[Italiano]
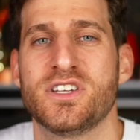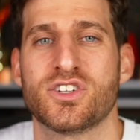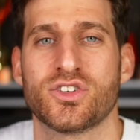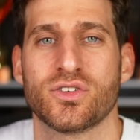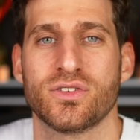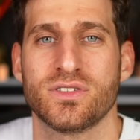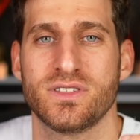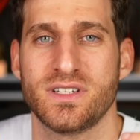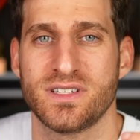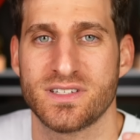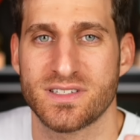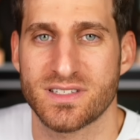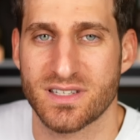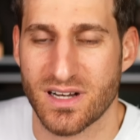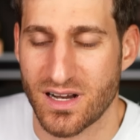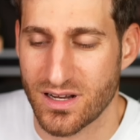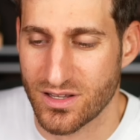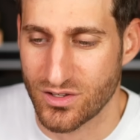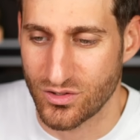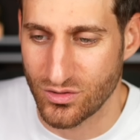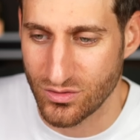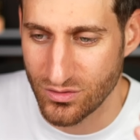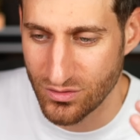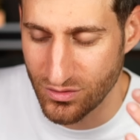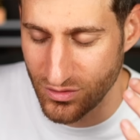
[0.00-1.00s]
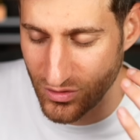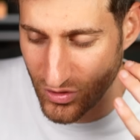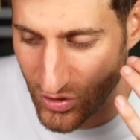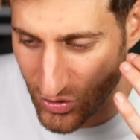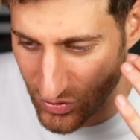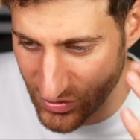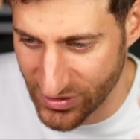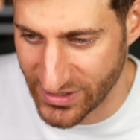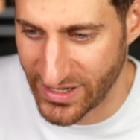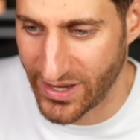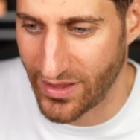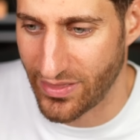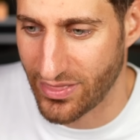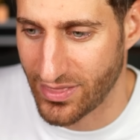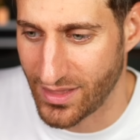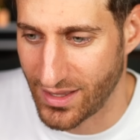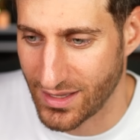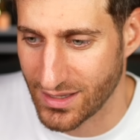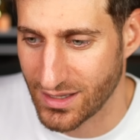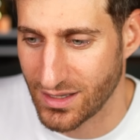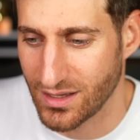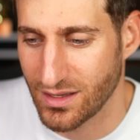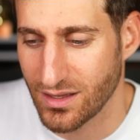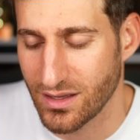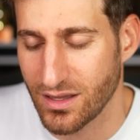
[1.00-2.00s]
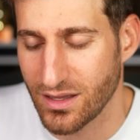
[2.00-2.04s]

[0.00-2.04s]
sono distratto, l'ho schiantata